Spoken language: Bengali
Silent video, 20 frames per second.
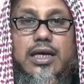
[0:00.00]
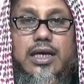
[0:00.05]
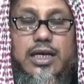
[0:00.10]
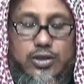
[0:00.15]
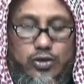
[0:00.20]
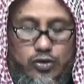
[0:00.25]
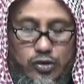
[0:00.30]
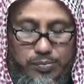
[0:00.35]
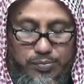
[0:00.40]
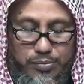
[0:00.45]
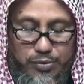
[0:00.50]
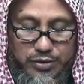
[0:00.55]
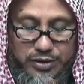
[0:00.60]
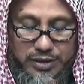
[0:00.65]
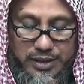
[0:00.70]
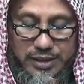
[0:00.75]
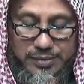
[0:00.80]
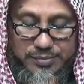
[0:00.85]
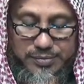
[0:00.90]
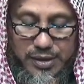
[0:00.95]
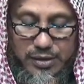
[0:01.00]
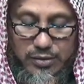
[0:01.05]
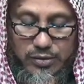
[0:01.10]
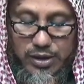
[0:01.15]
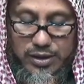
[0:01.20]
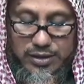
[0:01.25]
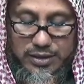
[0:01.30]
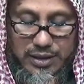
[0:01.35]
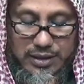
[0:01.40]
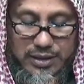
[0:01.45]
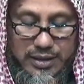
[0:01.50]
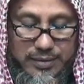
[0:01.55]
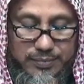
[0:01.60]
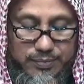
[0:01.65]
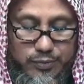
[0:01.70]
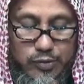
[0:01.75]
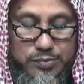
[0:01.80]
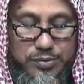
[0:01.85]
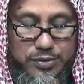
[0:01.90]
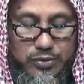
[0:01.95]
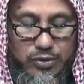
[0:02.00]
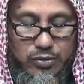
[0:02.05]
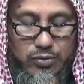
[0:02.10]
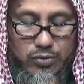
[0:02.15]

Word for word: এ সম্পর্কে আল্লাহ তালা পবিত্র